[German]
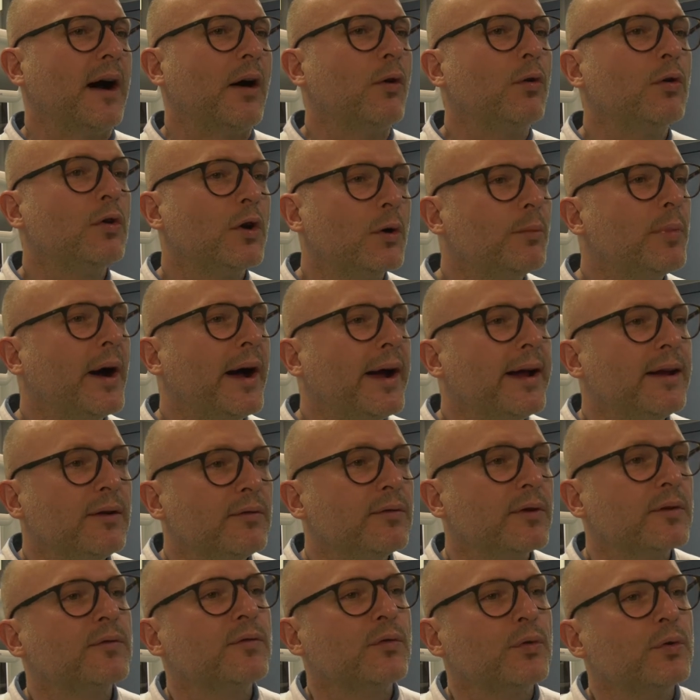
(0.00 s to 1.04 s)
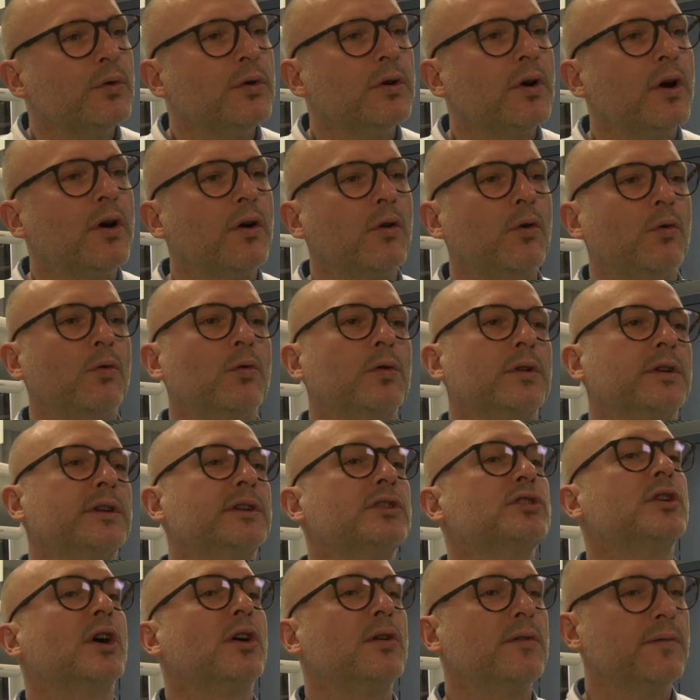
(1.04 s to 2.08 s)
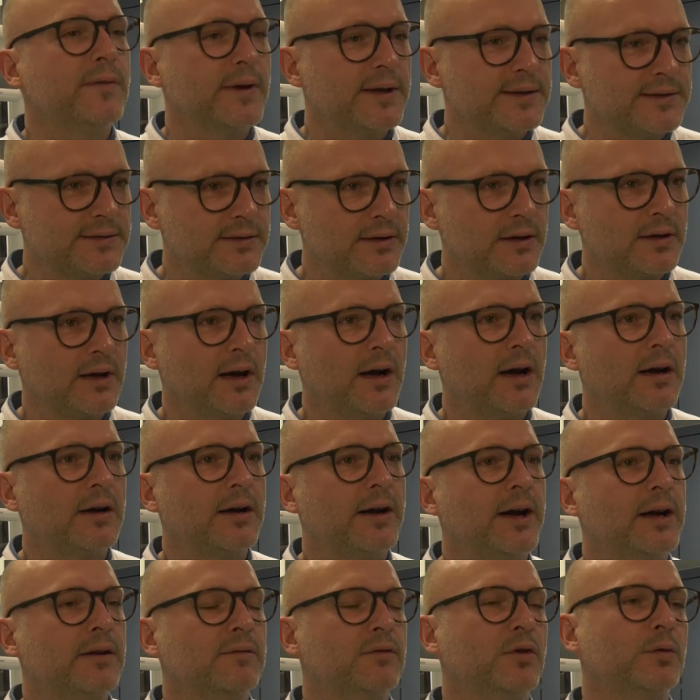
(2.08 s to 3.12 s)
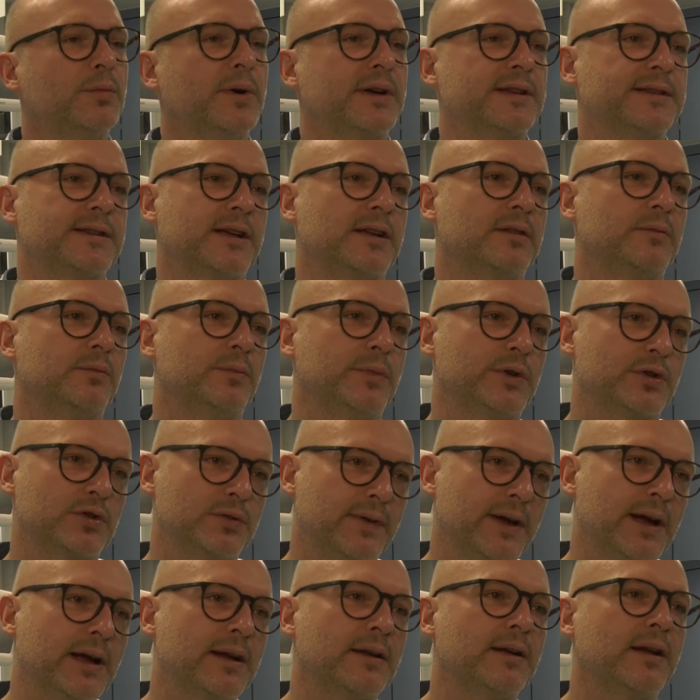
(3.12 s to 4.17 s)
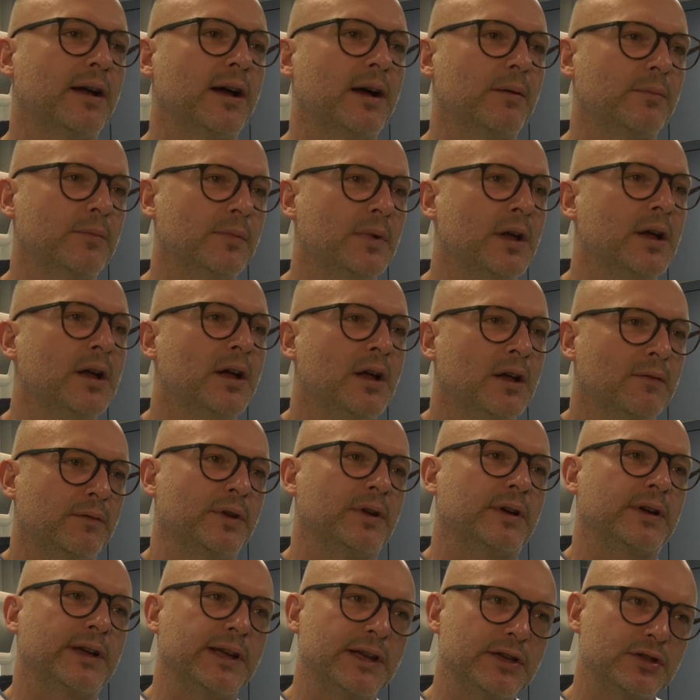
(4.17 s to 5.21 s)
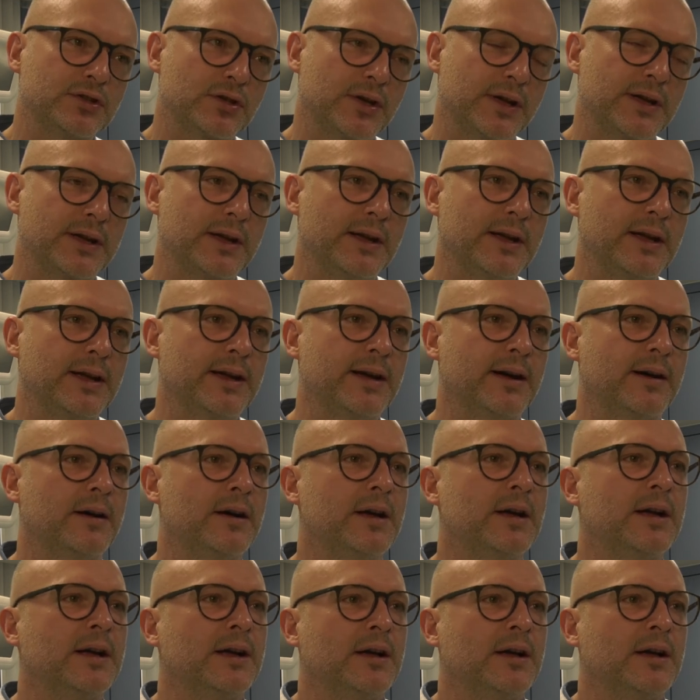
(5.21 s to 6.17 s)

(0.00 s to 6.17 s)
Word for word: Raucherbein von früher oder die Schaufensterkrankheit, wo Patienten Beschwerden haben von der Gehstrecke her.